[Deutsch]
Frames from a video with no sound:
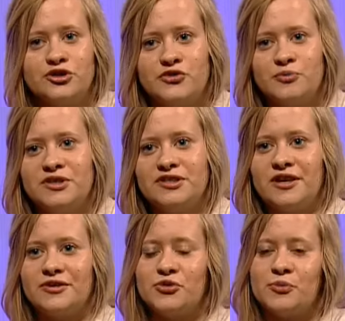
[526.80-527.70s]
ist für mich
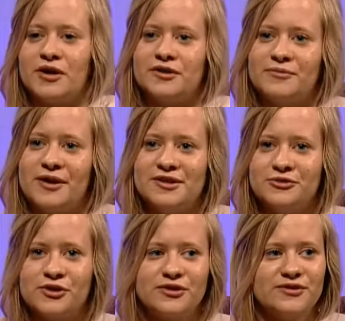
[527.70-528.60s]
dann so mein, mein
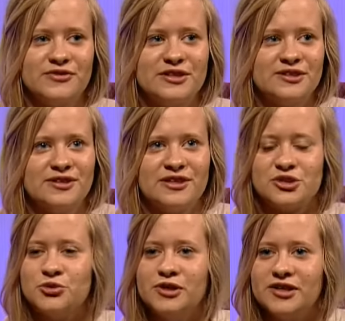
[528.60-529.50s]
oder wie ich in der
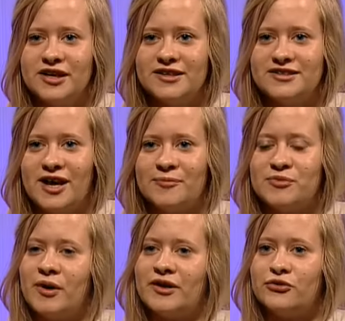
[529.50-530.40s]
Schule geredet habe,
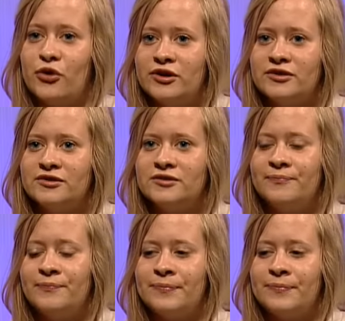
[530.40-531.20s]
mit meinen Freunden.